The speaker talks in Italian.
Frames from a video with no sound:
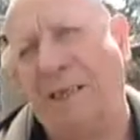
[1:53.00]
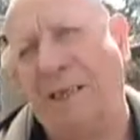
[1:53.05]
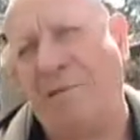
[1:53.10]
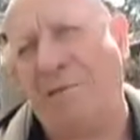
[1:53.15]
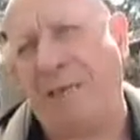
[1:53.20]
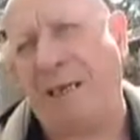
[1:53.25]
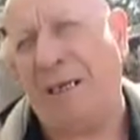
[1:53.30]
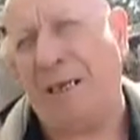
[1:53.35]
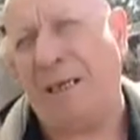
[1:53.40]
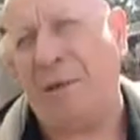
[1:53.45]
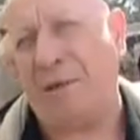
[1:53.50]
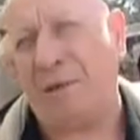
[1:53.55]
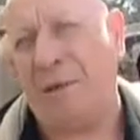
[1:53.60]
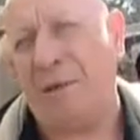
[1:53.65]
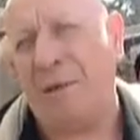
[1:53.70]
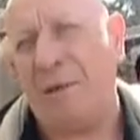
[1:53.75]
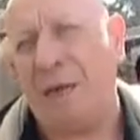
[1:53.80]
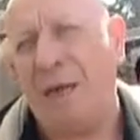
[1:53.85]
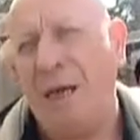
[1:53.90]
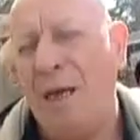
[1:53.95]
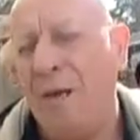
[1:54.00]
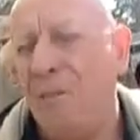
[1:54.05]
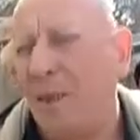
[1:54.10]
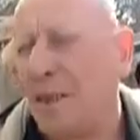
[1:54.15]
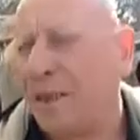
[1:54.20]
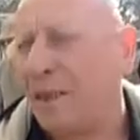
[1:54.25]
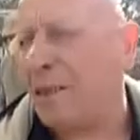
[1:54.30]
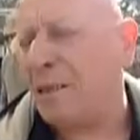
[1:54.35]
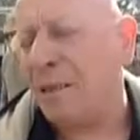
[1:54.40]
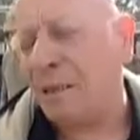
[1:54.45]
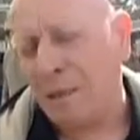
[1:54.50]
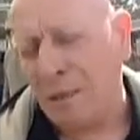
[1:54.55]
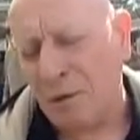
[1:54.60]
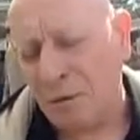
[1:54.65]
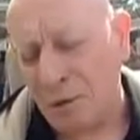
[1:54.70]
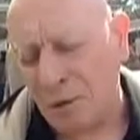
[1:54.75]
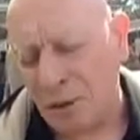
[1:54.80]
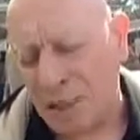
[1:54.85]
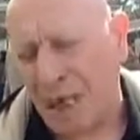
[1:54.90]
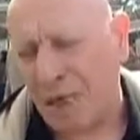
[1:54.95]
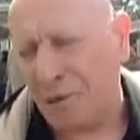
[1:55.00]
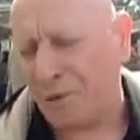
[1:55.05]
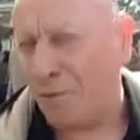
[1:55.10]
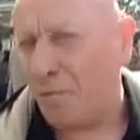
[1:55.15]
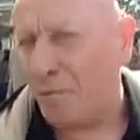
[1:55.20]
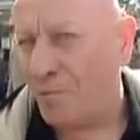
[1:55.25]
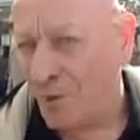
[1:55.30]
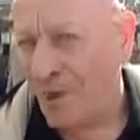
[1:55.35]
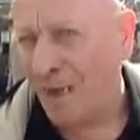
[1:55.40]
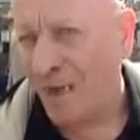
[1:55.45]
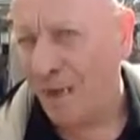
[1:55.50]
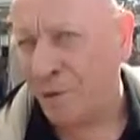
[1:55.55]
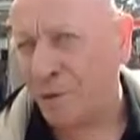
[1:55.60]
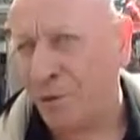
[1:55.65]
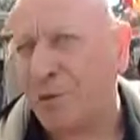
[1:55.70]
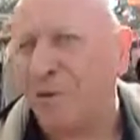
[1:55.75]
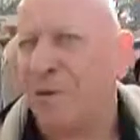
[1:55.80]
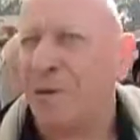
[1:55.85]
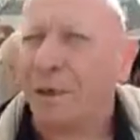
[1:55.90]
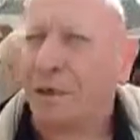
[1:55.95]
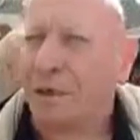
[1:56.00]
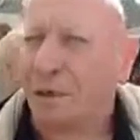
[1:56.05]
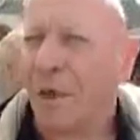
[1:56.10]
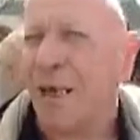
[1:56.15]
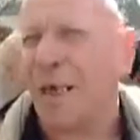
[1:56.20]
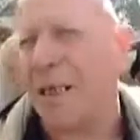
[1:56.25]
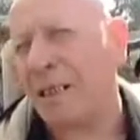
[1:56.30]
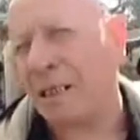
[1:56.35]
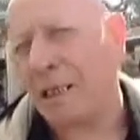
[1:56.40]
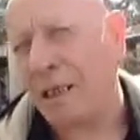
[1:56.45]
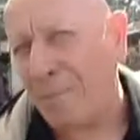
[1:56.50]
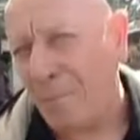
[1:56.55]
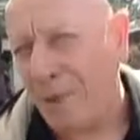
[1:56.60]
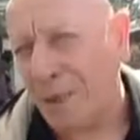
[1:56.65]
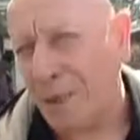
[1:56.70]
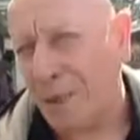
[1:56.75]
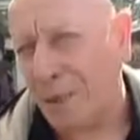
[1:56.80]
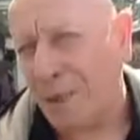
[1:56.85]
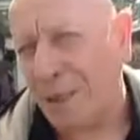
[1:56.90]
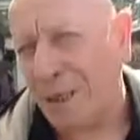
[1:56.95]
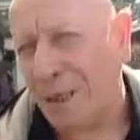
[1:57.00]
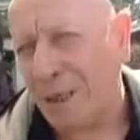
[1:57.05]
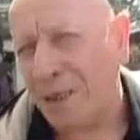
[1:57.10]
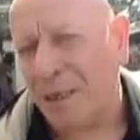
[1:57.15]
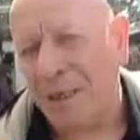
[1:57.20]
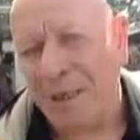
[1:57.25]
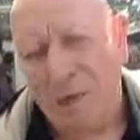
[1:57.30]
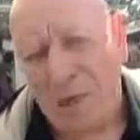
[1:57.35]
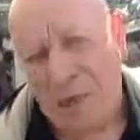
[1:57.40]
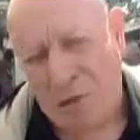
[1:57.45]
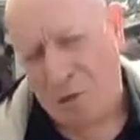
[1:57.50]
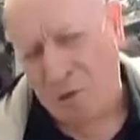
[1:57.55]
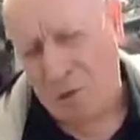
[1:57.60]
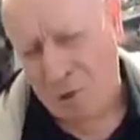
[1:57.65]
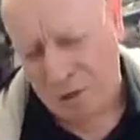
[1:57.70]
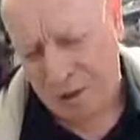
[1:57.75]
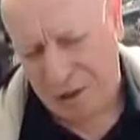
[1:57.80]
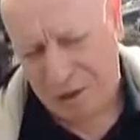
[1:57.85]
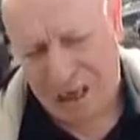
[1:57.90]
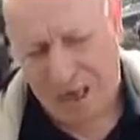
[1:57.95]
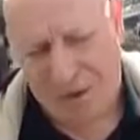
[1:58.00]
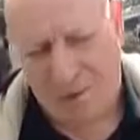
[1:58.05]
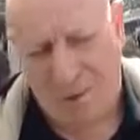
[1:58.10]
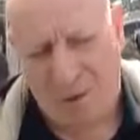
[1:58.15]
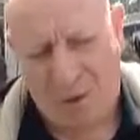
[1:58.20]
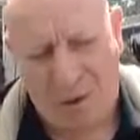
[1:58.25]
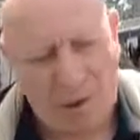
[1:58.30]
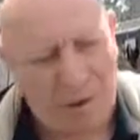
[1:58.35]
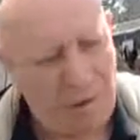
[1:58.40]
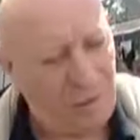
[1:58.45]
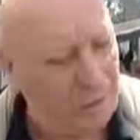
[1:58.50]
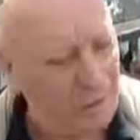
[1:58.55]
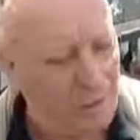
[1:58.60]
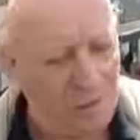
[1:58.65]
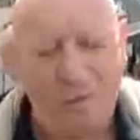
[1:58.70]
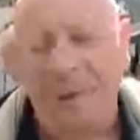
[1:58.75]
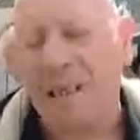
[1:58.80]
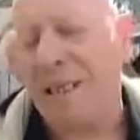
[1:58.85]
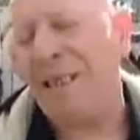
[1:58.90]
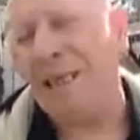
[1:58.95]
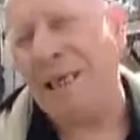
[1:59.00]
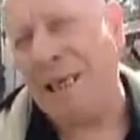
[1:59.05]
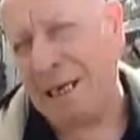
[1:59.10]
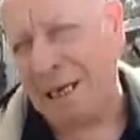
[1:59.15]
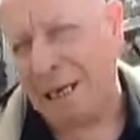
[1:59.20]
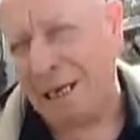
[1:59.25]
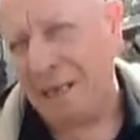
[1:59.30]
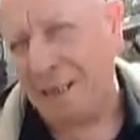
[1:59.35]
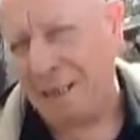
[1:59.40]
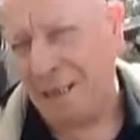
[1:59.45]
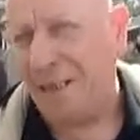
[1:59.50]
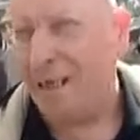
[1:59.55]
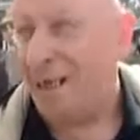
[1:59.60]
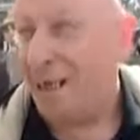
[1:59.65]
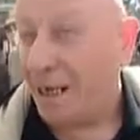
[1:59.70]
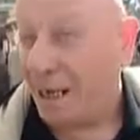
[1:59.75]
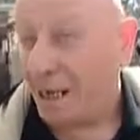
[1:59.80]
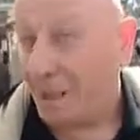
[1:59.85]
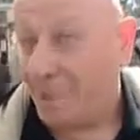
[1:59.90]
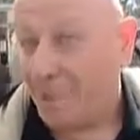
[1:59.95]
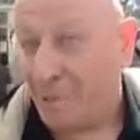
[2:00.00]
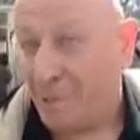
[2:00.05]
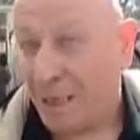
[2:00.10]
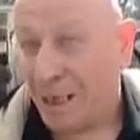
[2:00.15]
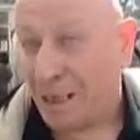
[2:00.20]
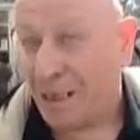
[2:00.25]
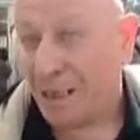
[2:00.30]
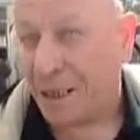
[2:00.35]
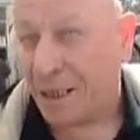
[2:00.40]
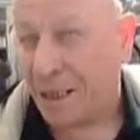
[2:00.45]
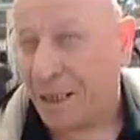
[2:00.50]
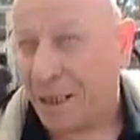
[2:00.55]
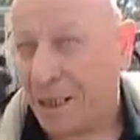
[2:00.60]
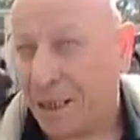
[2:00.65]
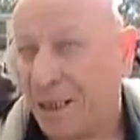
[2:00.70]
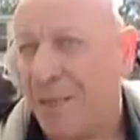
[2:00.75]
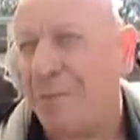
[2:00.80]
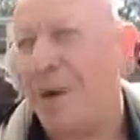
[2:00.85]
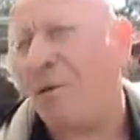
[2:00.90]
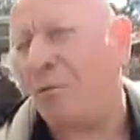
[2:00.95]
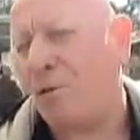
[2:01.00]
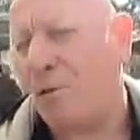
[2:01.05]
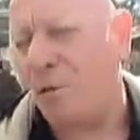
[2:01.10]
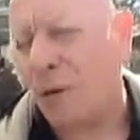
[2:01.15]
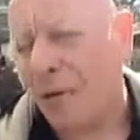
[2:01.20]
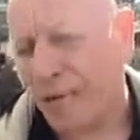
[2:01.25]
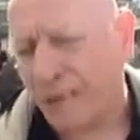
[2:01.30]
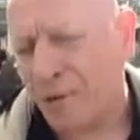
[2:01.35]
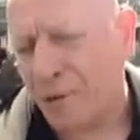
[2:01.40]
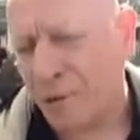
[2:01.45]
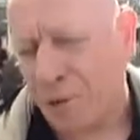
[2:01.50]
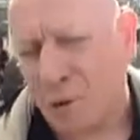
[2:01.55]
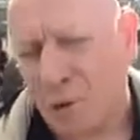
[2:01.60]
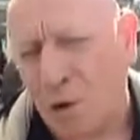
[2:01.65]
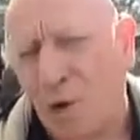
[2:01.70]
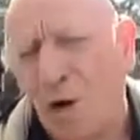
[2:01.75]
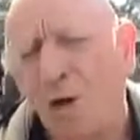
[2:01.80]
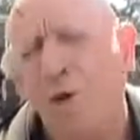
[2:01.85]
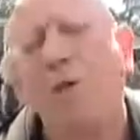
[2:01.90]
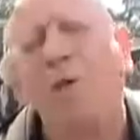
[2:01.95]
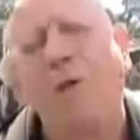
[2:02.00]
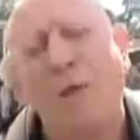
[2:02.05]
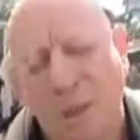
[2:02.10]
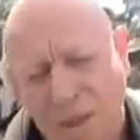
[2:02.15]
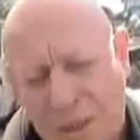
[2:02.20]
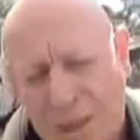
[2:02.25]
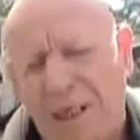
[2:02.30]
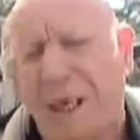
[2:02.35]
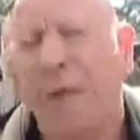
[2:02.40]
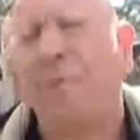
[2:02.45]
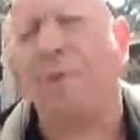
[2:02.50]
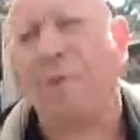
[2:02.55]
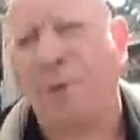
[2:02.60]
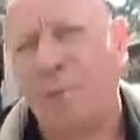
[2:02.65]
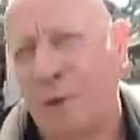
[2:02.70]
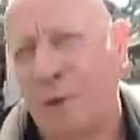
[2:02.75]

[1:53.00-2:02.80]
del Veneto, perché lo Stato veneto deve ritornare a essere padrone. Noi siamo gli eredi della Repubblica Serenissima, con grande orgoglio cerchiamo di